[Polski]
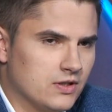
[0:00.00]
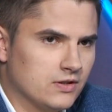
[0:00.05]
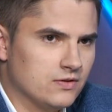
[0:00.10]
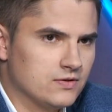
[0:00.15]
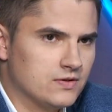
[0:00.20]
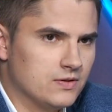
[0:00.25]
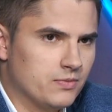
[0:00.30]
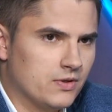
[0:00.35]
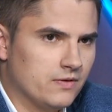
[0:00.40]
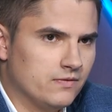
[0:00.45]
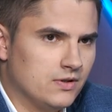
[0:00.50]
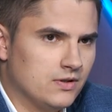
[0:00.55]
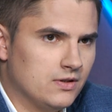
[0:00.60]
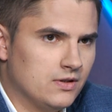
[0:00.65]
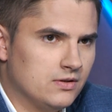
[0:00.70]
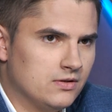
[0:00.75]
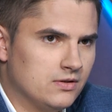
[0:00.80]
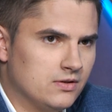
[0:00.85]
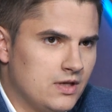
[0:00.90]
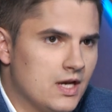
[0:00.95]
Ale ja nie mówię, ja, ja
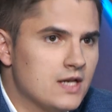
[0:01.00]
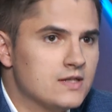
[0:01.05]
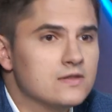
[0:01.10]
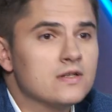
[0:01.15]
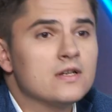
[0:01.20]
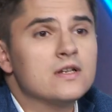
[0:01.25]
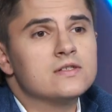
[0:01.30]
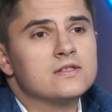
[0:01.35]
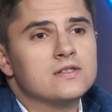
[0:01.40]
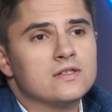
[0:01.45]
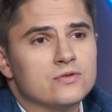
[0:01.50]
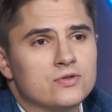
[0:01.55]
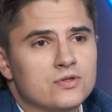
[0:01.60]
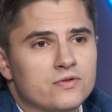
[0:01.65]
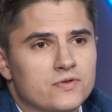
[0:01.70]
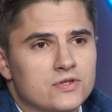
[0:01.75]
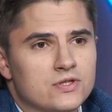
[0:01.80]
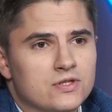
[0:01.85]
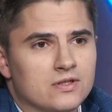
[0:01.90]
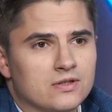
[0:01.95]
jasne, mówię jasne, w
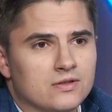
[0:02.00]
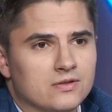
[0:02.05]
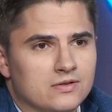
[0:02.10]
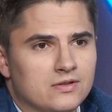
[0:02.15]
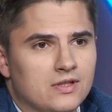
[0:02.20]
ogóle oczywiście. o